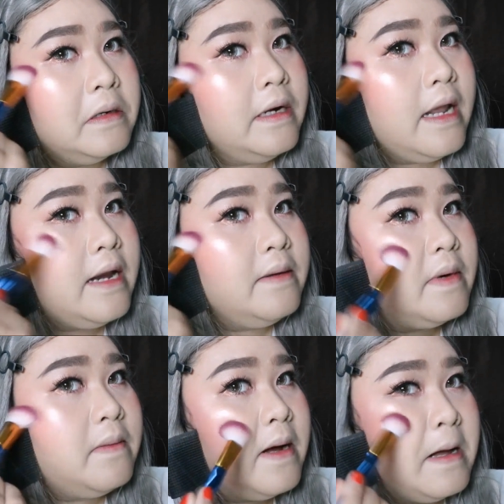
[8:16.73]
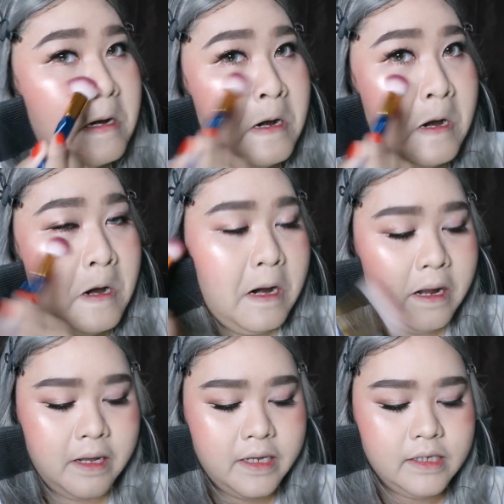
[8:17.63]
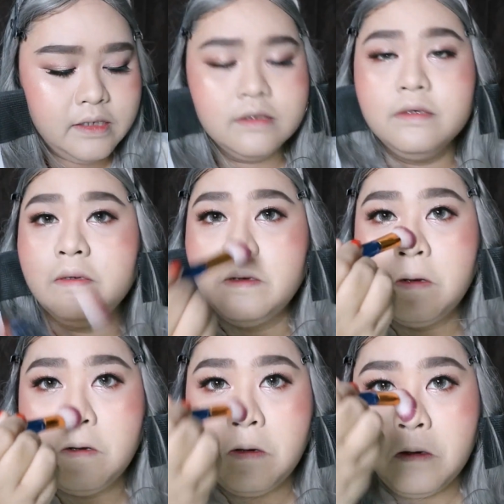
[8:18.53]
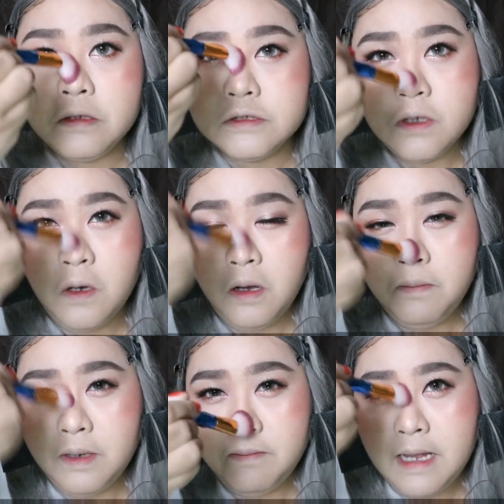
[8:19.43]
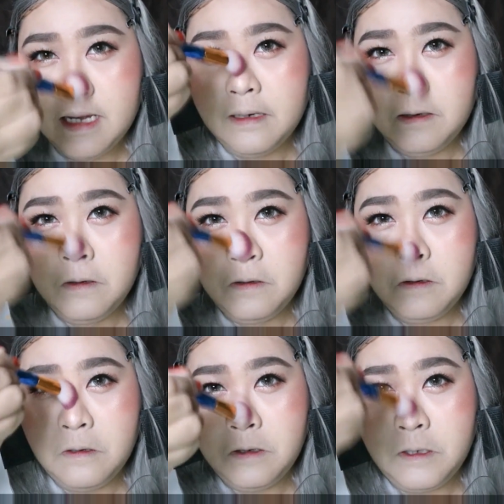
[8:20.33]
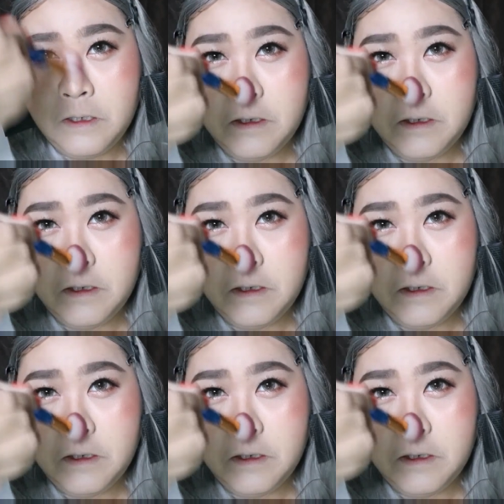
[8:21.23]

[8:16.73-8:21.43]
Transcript: แน่นมากๆเลยชอบมากๆเลย